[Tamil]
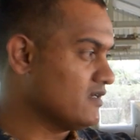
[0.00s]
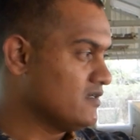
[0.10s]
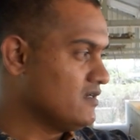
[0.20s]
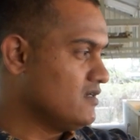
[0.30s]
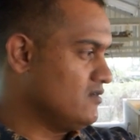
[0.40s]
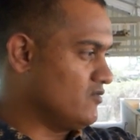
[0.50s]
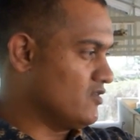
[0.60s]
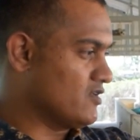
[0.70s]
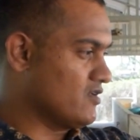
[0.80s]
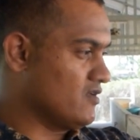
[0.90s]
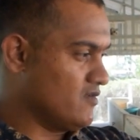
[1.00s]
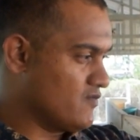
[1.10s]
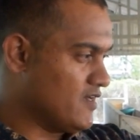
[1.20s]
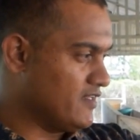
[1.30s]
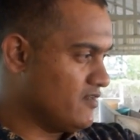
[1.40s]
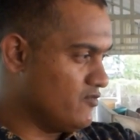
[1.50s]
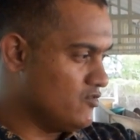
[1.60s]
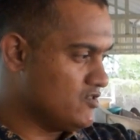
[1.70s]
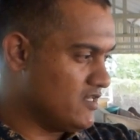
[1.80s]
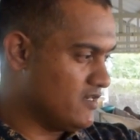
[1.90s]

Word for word: தான் உங்களுக்கு பார்த்திங்கன்னா மூஞ்சில்